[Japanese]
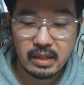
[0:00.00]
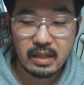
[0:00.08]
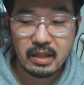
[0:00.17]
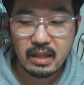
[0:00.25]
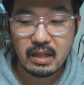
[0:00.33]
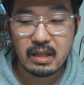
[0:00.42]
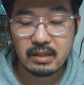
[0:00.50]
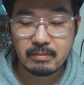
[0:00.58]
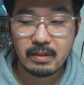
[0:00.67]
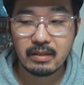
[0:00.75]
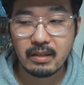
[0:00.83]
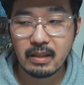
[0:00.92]
映画始
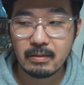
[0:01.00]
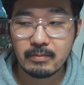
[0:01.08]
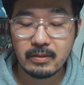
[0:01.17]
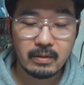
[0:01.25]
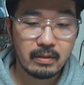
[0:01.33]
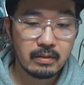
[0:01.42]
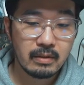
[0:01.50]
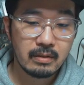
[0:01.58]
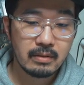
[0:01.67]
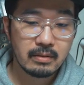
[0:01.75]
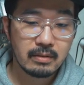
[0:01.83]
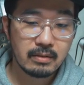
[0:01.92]
まったらもう、
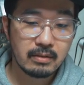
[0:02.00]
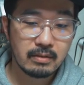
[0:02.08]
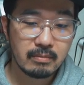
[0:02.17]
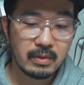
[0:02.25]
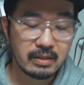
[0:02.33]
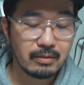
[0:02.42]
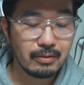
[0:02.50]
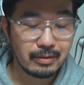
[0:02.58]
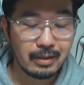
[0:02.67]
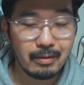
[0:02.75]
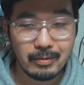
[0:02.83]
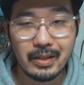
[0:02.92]
外、まあ、外
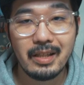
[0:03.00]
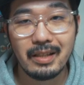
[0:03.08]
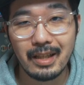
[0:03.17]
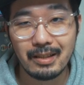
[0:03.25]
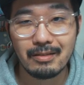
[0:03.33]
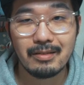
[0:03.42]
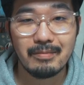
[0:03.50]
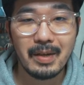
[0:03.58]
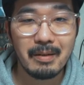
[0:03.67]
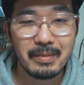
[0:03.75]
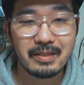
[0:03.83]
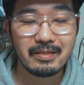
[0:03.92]
出てもいいけど、
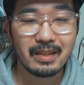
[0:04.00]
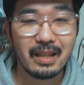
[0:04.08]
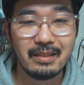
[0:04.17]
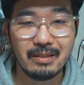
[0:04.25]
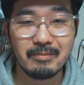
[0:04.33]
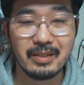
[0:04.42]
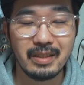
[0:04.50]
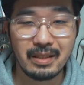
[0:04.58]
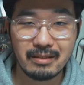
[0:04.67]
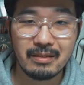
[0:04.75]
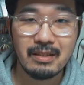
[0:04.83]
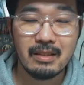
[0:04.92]
まあ、別に帰ってもいいけ
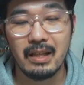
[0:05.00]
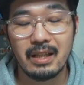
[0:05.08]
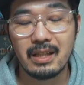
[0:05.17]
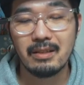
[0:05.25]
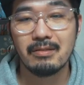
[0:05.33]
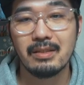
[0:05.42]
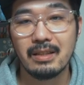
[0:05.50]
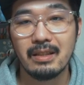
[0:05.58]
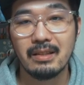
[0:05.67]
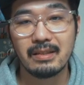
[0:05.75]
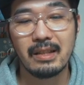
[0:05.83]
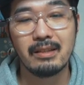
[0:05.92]
ど映画に載せられ
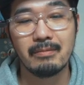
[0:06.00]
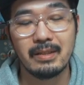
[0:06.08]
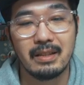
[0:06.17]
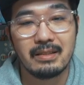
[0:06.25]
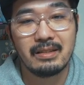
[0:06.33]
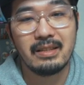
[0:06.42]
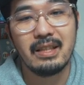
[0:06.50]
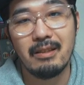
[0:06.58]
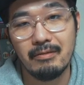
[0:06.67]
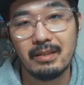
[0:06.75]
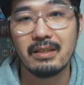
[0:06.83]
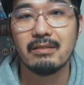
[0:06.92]
て最後まで付き合
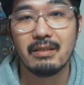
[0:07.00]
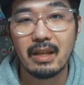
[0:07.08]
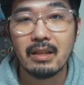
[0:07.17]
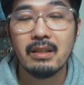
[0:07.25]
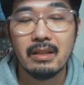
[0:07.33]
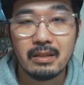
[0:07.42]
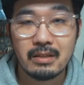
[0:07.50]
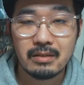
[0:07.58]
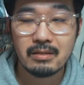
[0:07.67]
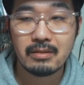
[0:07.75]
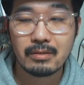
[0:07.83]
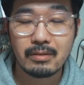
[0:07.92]
うっていうね、う
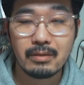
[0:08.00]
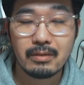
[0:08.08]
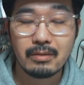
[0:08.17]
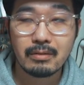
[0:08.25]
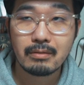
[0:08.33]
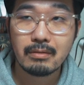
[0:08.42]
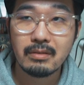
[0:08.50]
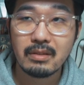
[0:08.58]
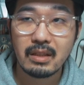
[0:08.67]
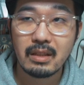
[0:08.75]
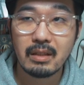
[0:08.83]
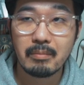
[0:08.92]
ん、そういうところ
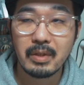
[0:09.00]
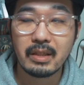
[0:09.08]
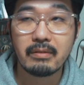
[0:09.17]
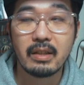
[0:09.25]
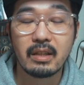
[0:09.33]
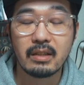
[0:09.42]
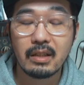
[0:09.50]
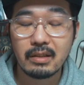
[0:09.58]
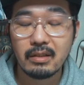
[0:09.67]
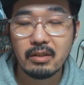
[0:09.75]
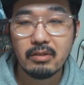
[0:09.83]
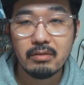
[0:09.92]
でメタファーか
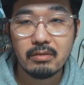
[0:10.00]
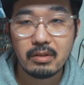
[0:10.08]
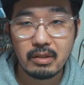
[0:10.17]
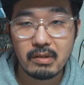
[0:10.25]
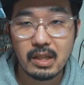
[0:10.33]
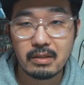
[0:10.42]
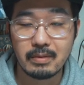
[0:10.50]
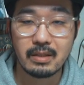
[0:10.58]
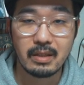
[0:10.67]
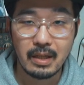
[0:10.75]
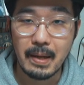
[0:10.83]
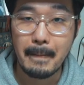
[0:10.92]
なっていう気はしまし
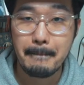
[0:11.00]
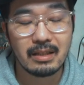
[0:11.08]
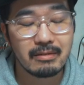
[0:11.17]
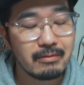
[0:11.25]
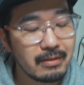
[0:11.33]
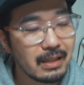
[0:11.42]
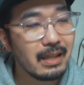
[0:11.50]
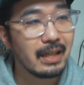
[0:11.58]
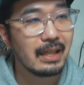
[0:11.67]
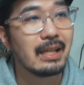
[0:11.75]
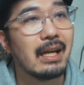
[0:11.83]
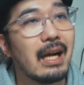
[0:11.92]
たねあそこから
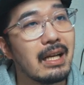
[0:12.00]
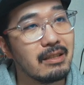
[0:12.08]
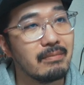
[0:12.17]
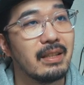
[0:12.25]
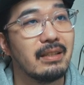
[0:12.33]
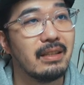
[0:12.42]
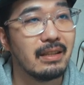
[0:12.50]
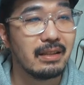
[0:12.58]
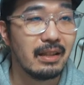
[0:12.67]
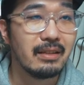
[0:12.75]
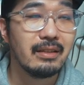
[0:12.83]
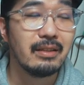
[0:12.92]
映画が始まってっ
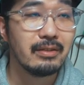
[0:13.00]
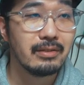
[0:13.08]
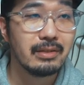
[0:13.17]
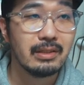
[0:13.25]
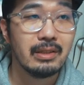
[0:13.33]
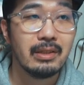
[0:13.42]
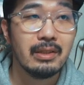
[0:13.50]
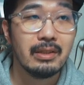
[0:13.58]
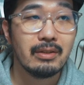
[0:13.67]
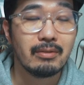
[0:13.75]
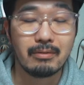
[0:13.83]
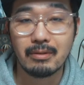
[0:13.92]
たっていう
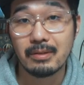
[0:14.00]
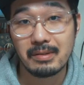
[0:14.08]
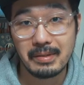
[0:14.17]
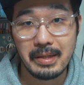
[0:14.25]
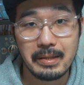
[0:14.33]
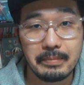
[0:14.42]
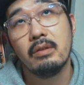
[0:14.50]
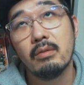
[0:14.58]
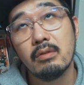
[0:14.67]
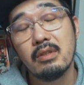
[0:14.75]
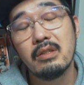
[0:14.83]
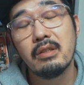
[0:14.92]
ところですね。
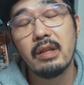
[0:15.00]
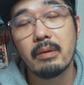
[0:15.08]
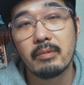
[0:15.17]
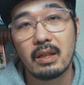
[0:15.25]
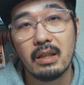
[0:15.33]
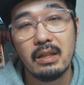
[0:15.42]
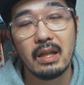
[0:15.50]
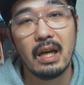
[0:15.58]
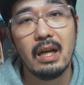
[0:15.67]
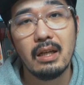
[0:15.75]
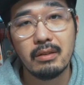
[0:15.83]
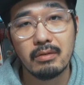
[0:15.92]
料理自体もかなり
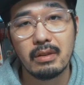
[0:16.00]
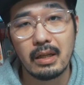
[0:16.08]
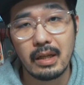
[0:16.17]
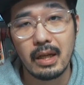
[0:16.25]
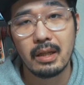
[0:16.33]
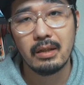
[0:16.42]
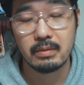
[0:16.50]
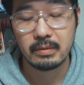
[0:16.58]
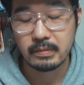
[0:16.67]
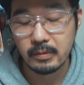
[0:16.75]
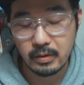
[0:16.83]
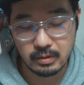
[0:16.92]
アートなね、うん、
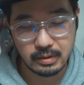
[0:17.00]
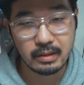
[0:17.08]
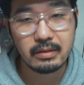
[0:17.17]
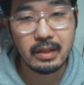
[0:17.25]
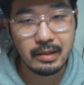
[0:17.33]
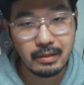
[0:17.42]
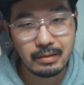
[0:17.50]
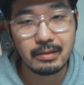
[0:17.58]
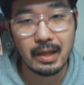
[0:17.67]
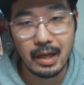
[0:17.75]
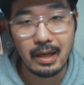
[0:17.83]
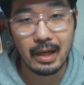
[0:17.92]
もう作品です
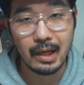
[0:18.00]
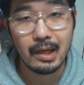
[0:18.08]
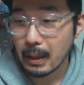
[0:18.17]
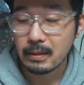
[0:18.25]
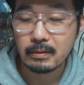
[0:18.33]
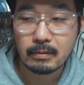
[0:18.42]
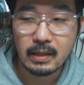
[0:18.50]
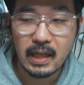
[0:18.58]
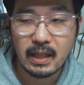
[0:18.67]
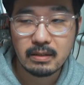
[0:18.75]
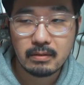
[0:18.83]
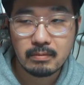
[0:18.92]
ね。はい。パンと
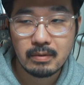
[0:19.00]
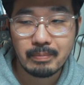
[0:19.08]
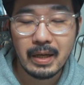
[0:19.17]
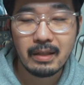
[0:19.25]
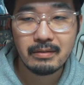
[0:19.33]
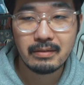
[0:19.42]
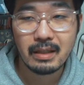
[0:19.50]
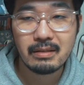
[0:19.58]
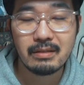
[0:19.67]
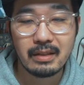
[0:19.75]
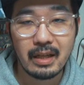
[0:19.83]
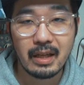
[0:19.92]
か、あの、もうパンな
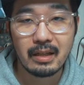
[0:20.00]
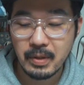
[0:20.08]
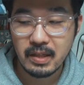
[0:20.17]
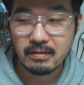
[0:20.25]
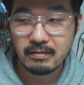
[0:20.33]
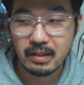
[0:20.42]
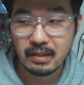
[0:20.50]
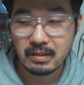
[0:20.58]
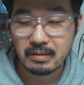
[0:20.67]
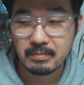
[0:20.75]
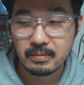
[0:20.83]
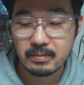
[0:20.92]
しで、パンは
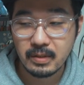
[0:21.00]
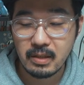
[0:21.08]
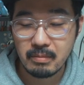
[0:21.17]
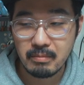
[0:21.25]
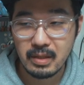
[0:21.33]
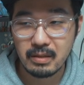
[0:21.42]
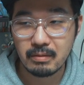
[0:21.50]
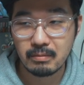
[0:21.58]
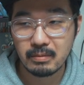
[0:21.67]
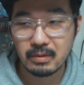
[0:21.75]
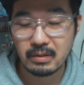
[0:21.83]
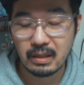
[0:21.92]
貧民の
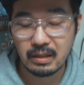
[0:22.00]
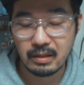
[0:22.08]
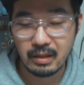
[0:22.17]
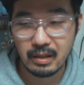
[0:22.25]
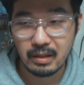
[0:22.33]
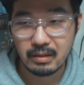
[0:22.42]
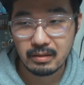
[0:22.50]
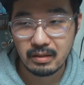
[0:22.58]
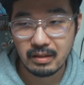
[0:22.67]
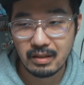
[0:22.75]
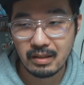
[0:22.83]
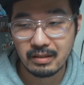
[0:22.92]
ものなんで、
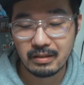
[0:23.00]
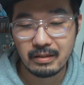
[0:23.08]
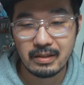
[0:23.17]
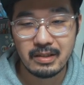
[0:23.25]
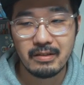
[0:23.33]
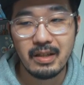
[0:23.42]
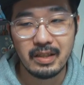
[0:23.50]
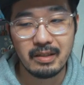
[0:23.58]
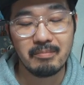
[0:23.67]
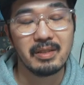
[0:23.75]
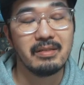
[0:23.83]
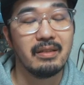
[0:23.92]
あなたたちにはい
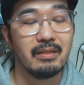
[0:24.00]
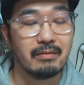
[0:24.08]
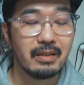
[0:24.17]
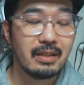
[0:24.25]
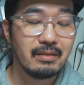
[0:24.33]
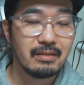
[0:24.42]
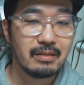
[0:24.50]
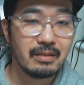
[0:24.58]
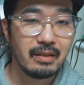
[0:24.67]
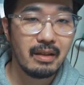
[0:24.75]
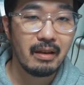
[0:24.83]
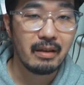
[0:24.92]
りませんよね、
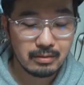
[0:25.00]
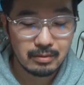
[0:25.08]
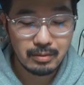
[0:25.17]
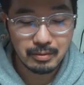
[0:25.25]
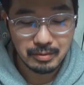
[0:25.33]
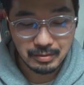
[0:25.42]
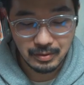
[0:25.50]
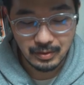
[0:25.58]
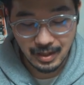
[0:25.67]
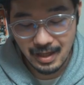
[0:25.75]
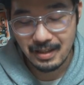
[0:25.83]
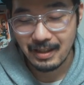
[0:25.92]
つって、ソースという
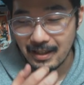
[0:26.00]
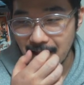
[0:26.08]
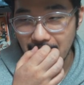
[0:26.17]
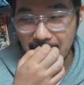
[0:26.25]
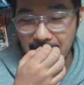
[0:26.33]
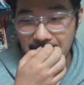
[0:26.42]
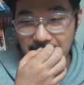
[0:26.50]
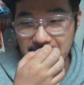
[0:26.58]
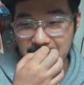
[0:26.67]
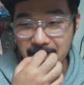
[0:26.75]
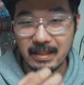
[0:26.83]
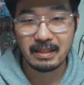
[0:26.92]
か、えー、
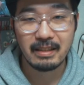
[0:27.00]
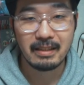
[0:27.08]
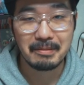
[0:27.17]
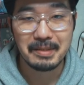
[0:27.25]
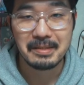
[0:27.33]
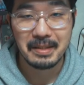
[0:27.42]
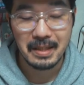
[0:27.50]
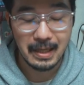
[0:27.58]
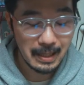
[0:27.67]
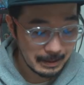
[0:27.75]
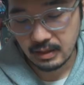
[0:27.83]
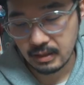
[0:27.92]
それだけ出てきますね。
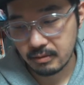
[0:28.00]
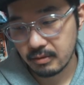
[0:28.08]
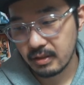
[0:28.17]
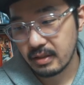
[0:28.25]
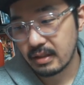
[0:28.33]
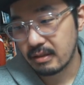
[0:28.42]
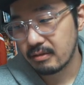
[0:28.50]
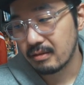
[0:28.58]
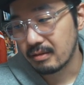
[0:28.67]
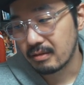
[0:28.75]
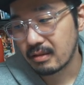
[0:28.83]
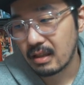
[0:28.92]
はい。アート映画
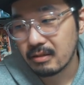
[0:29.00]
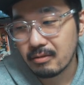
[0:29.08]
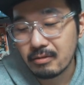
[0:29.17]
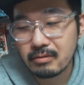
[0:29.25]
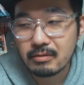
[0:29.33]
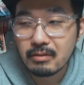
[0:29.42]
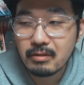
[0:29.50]
を監督